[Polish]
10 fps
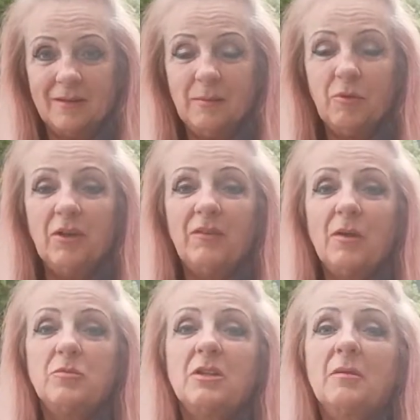I
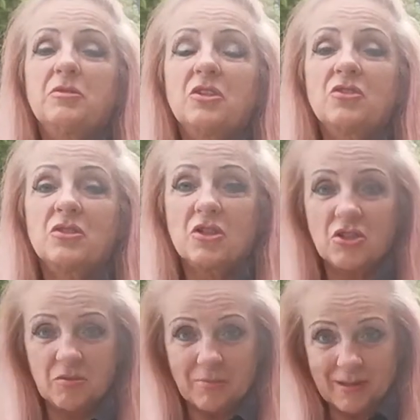pojawiają nam się
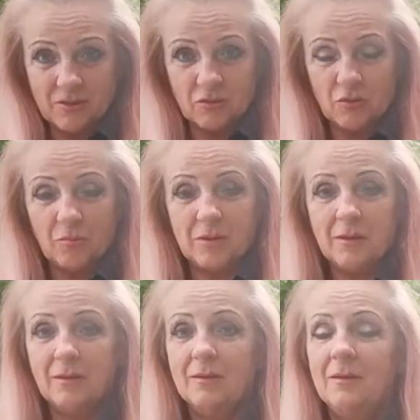rzeczy bardzo dobre
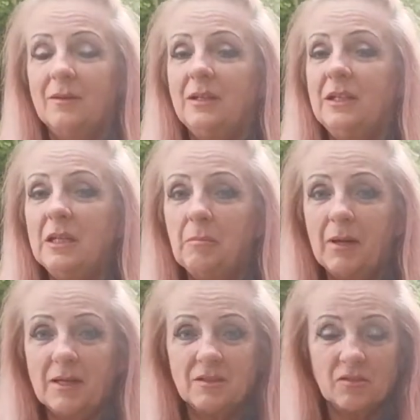i te
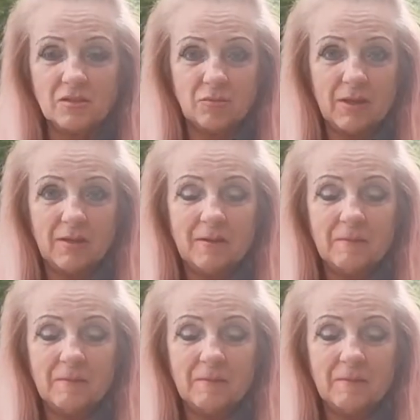bardzo złe